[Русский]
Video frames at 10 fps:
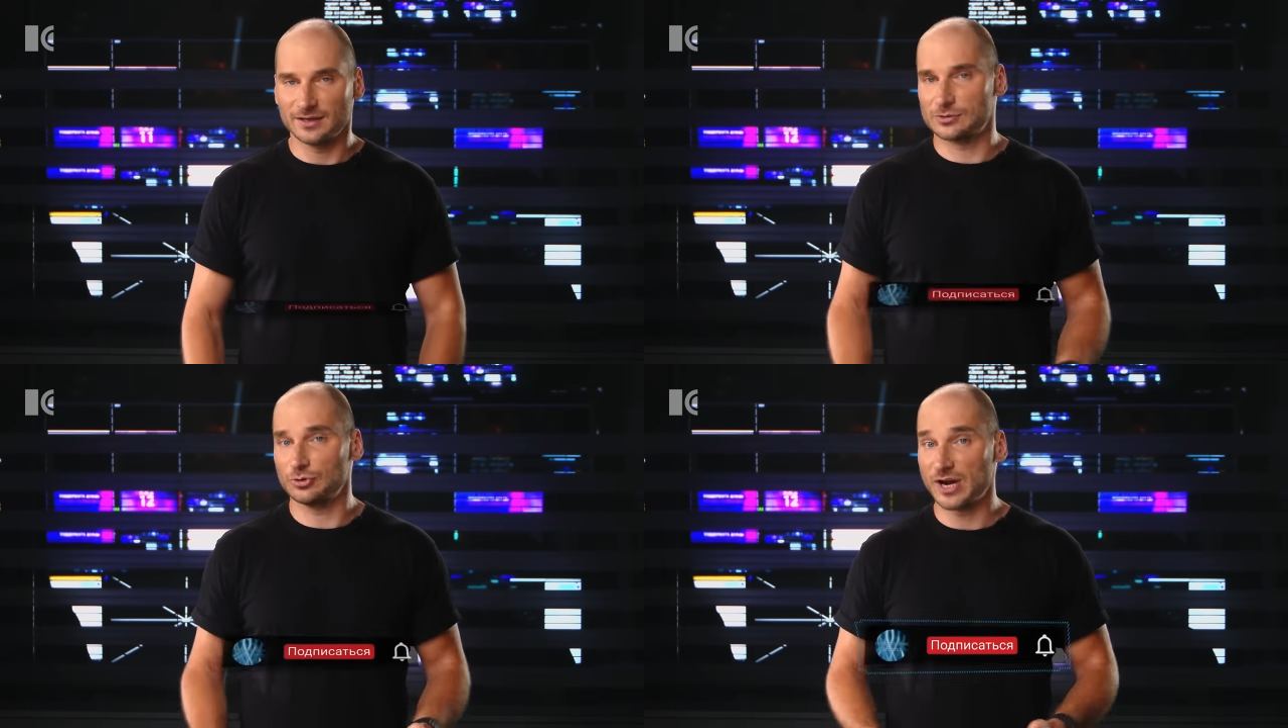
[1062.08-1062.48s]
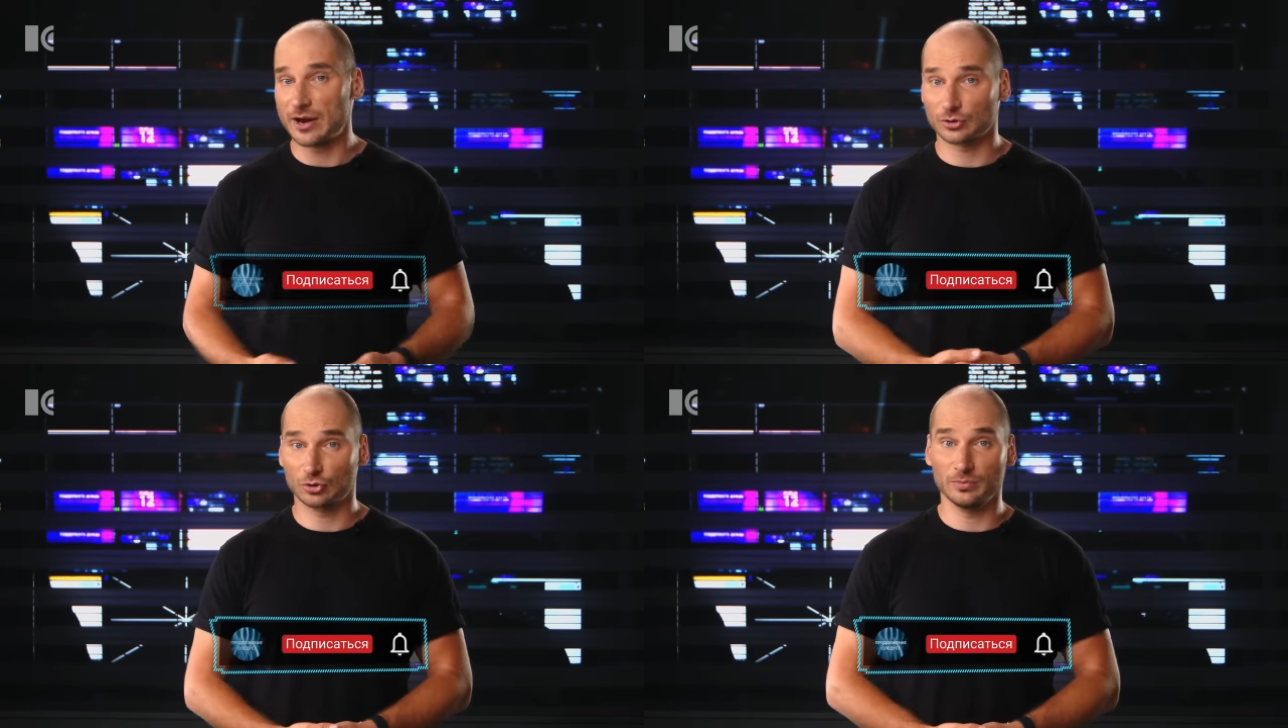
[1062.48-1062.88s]
Не
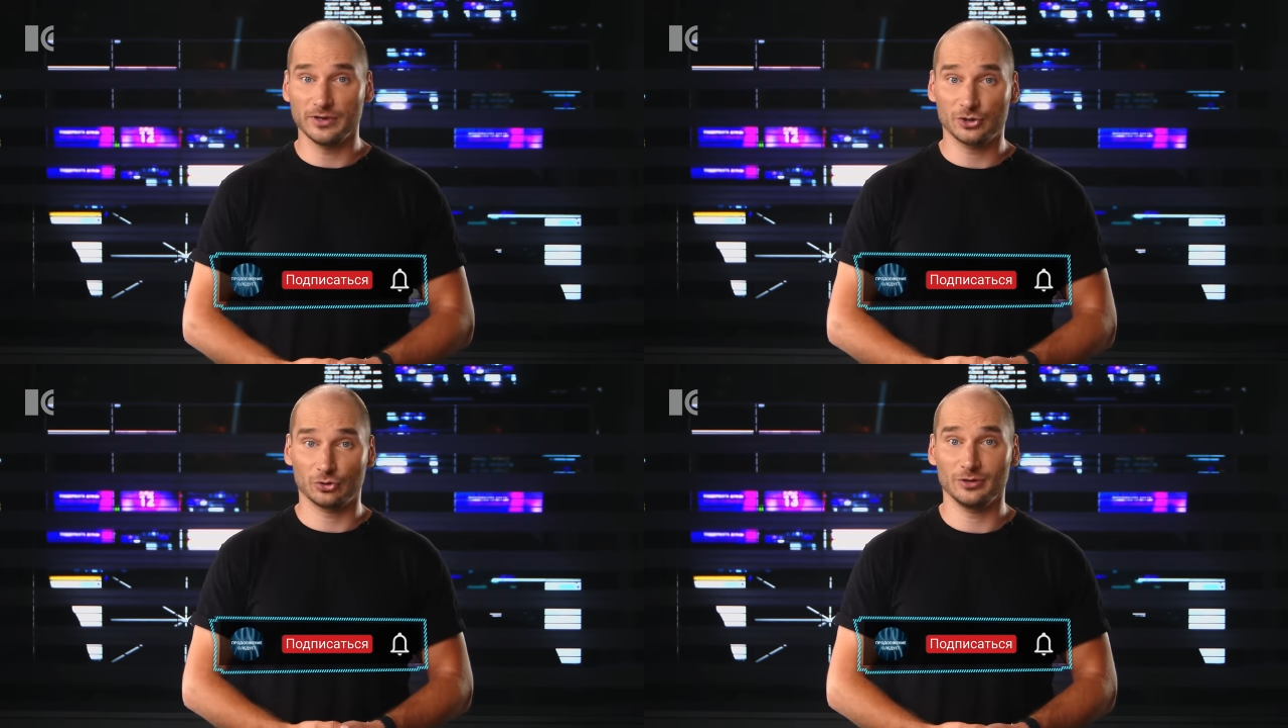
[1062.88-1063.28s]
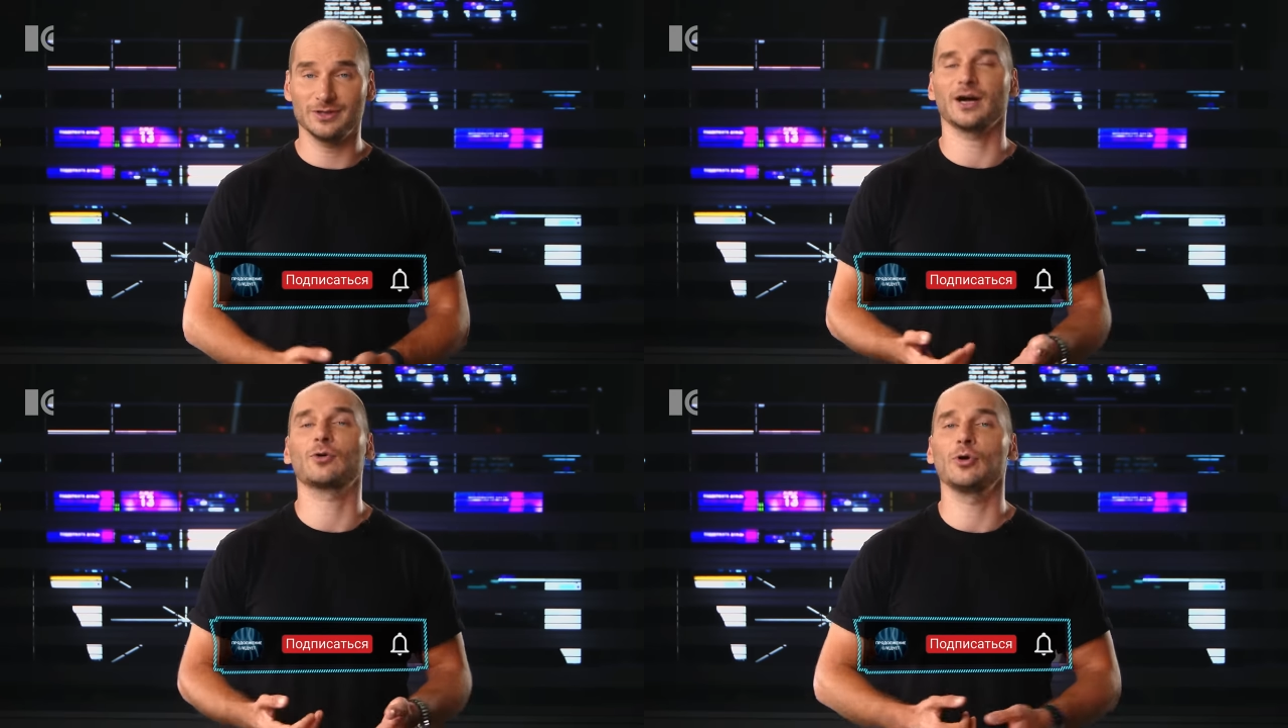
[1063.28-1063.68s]
исключаю, что мы еще и
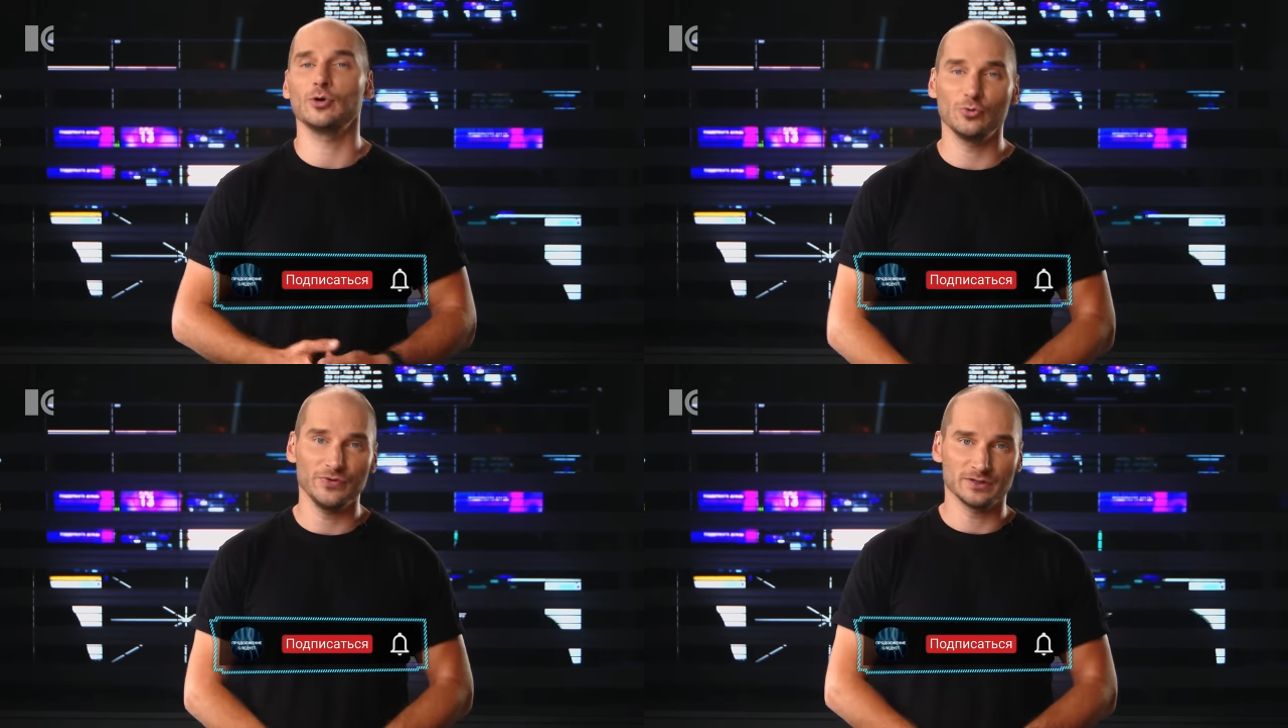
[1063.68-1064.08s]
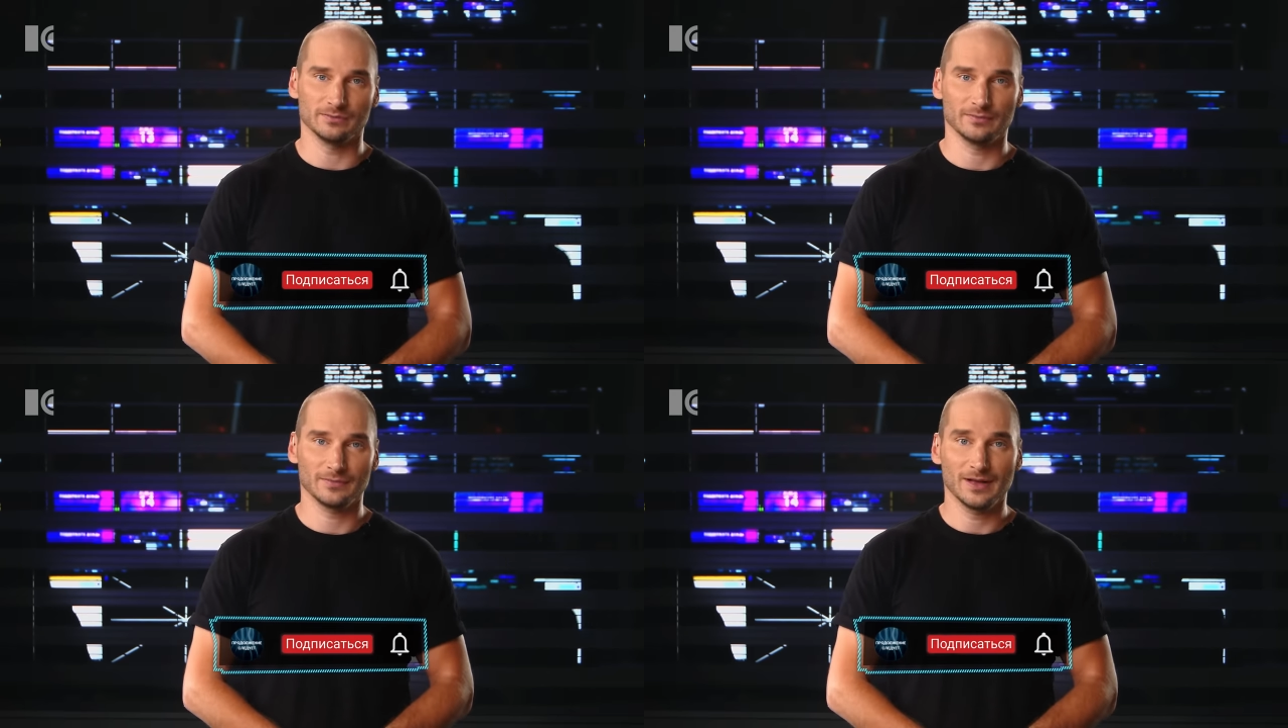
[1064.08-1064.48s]
не такое
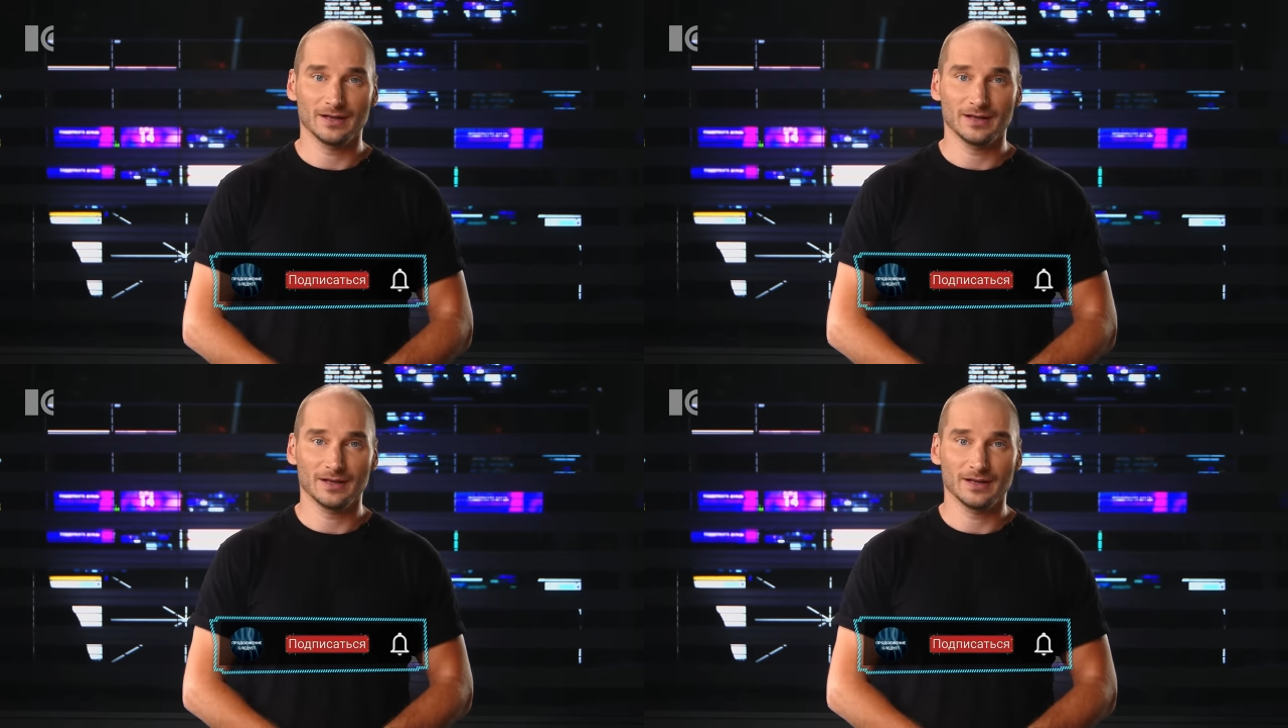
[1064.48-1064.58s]
увидим.